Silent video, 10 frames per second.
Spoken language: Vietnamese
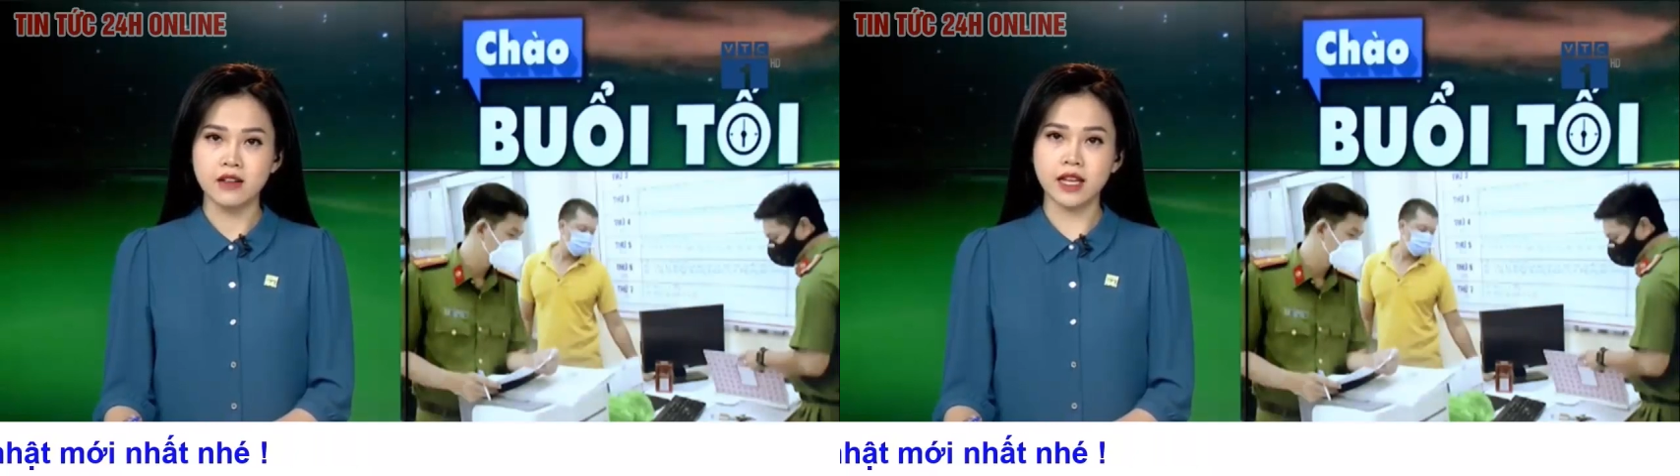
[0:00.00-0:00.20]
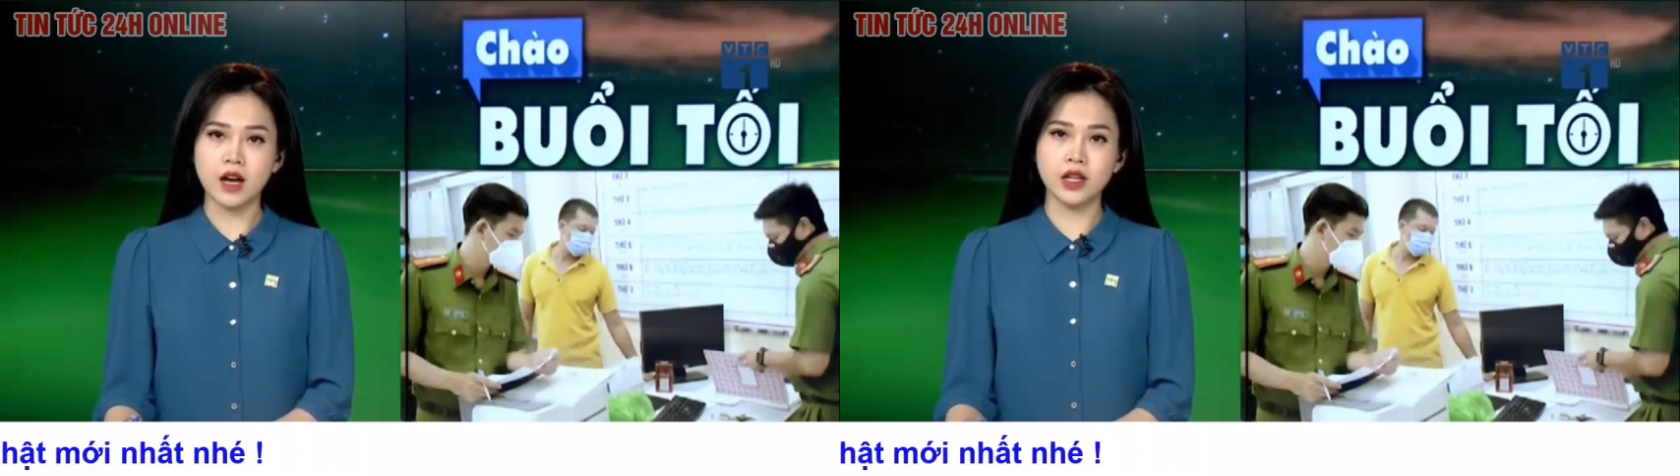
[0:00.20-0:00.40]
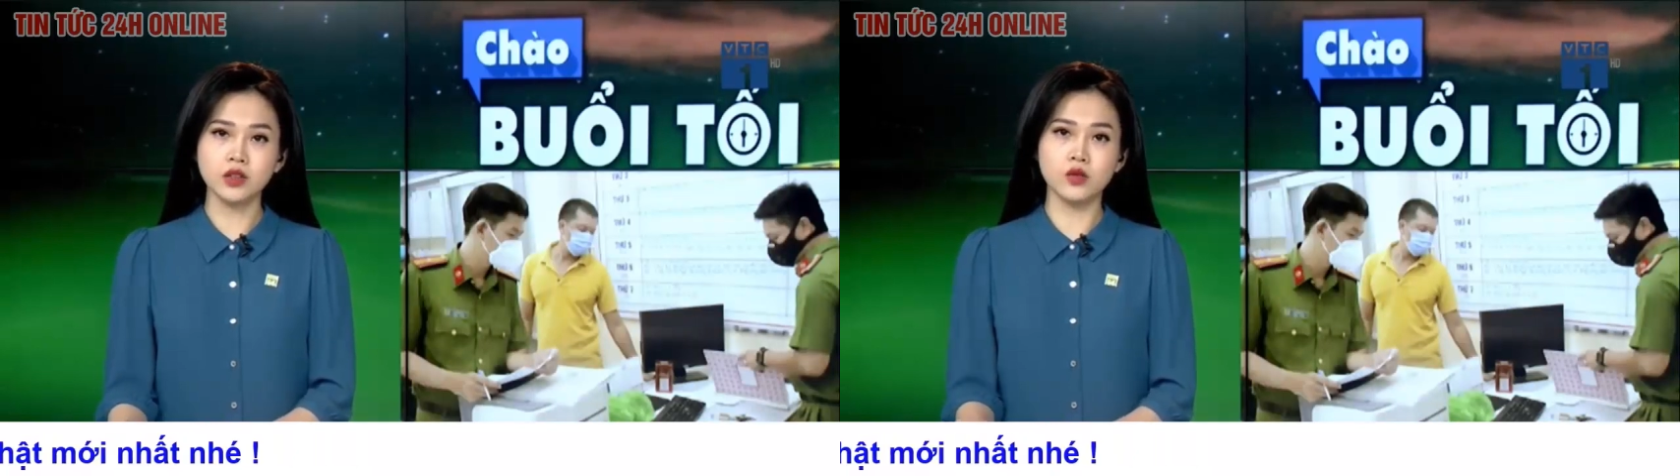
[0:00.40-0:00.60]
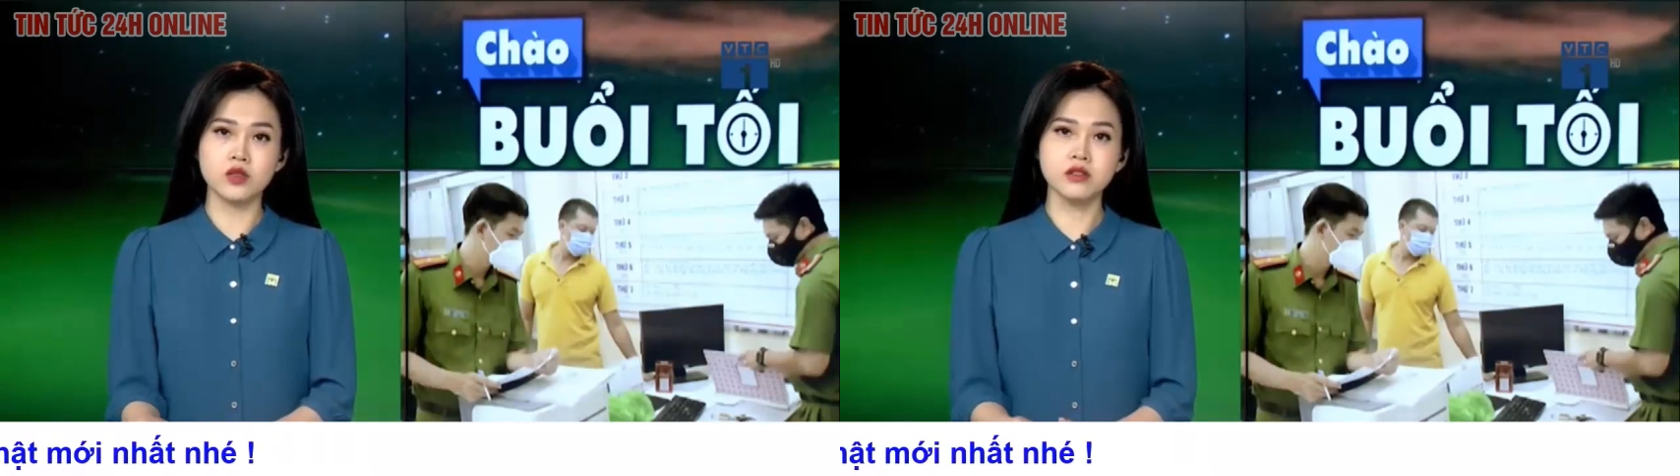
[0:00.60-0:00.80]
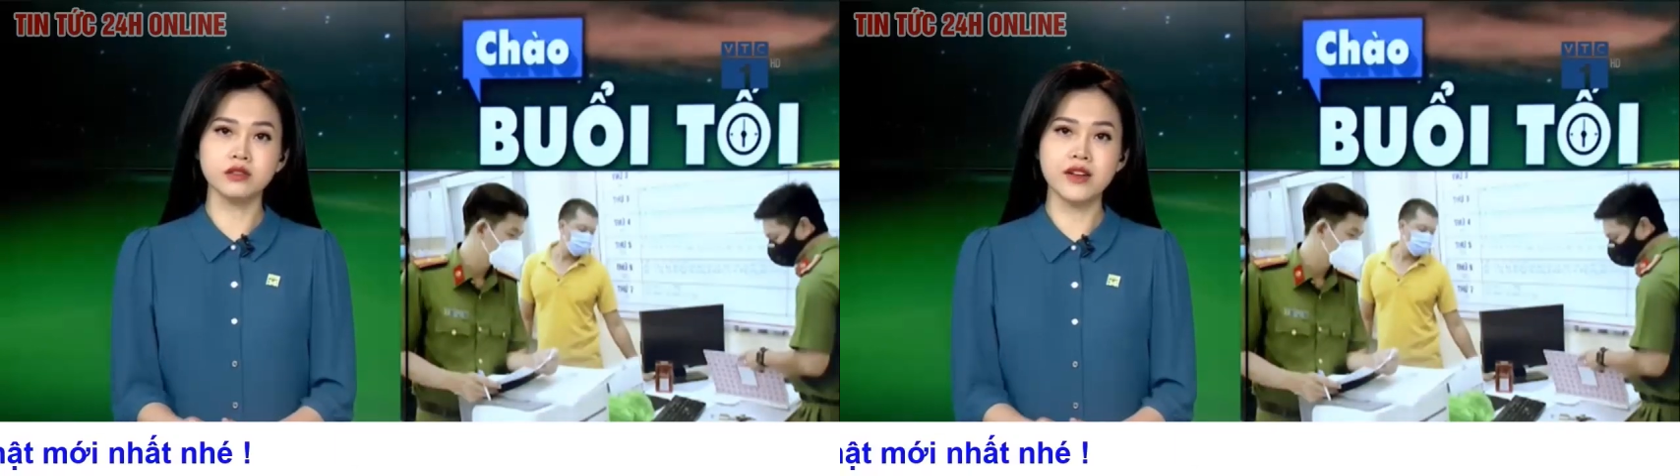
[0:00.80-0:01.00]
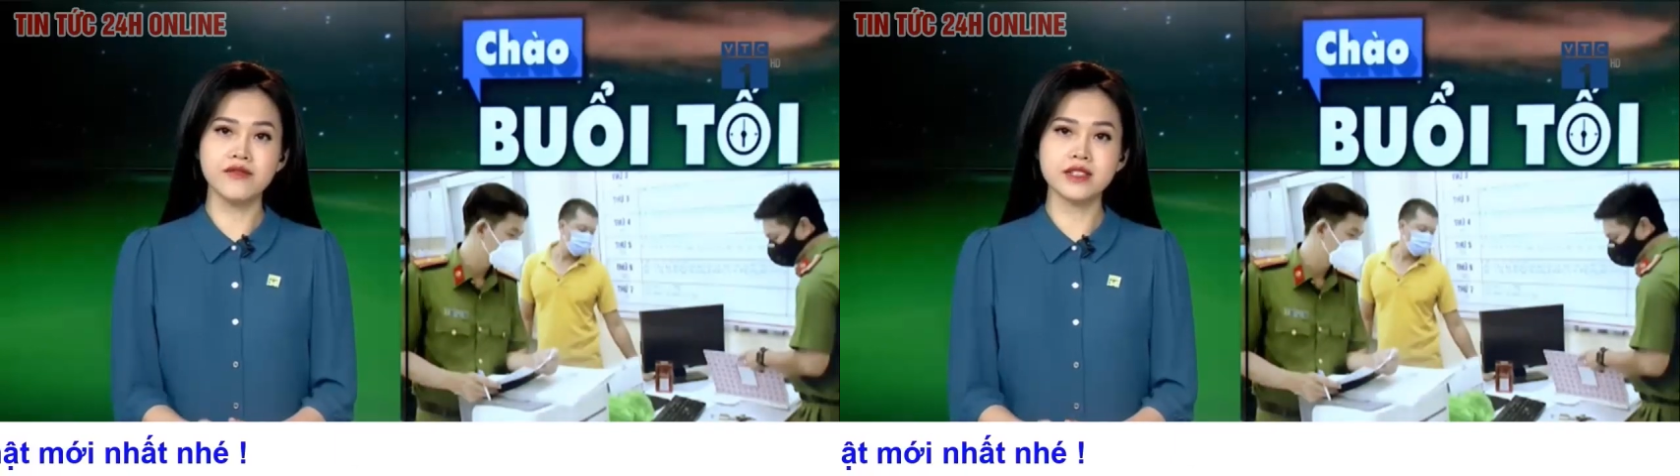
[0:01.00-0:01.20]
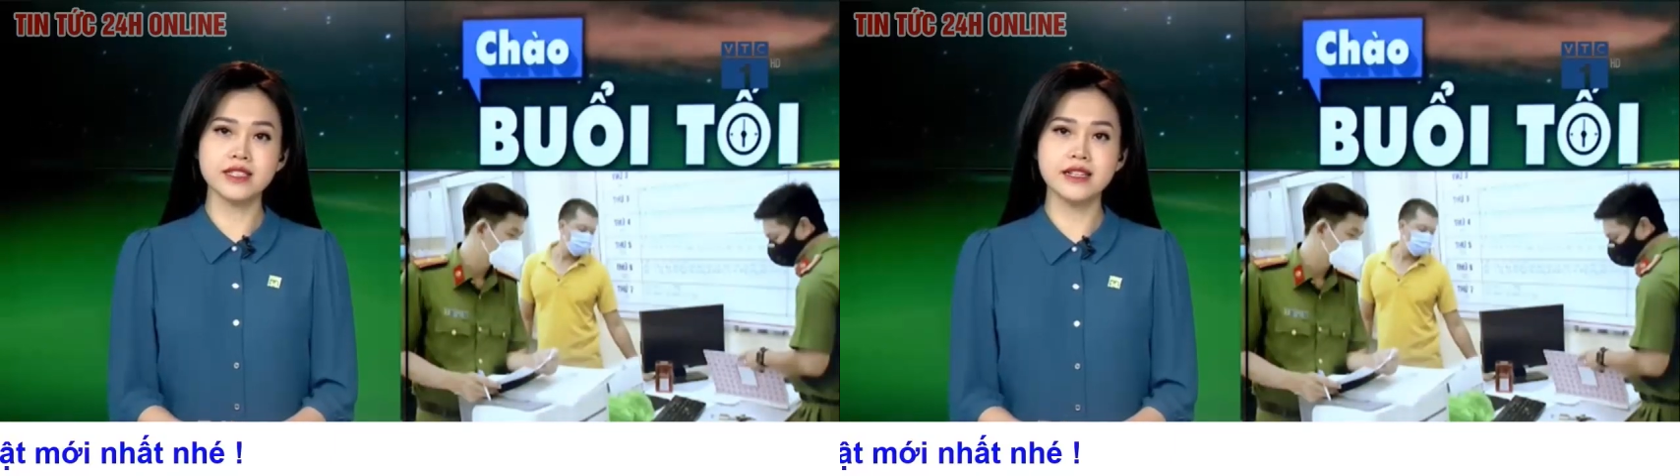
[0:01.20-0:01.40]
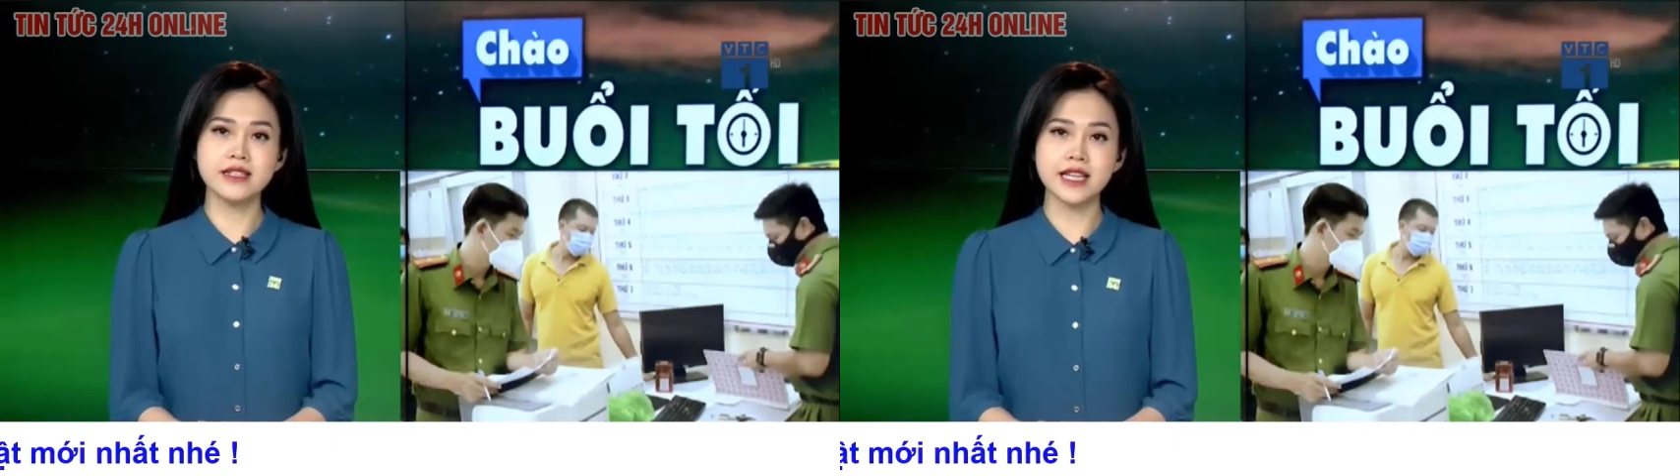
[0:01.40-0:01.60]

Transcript: Thảo đã tổ chức tiêm vaccine